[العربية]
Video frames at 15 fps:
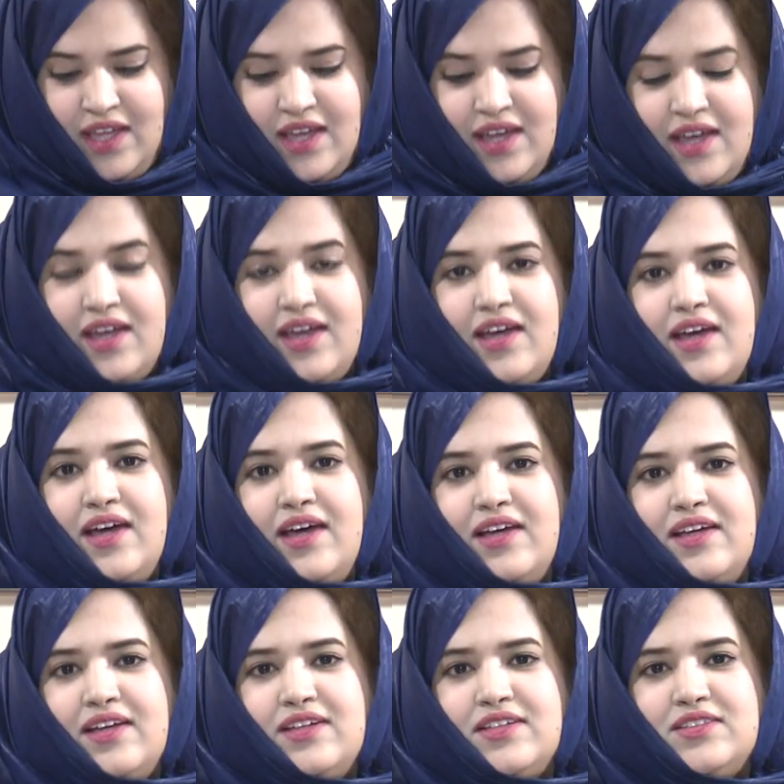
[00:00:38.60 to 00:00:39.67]

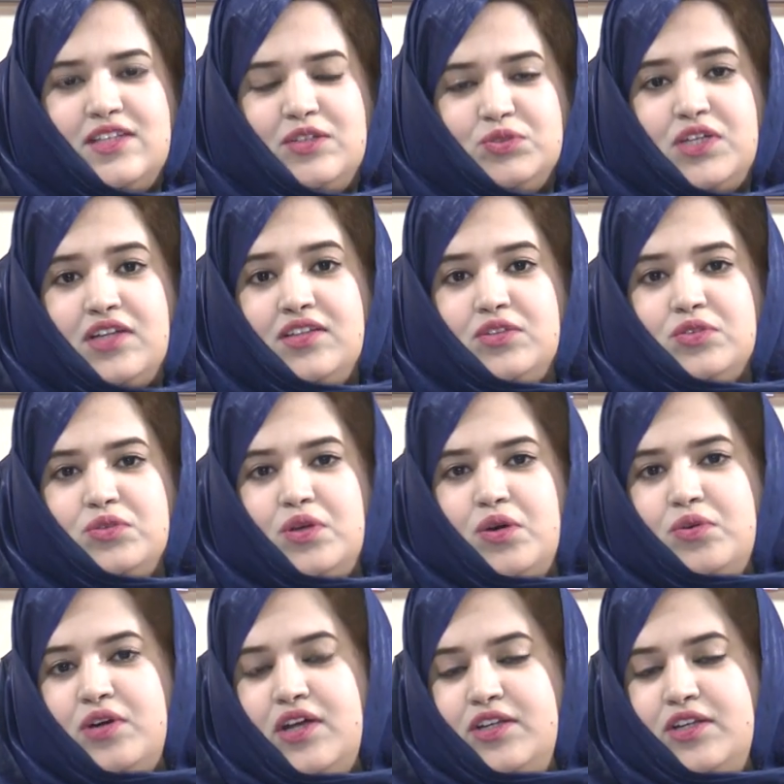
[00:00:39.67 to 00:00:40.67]
آه، سنسلط الضوء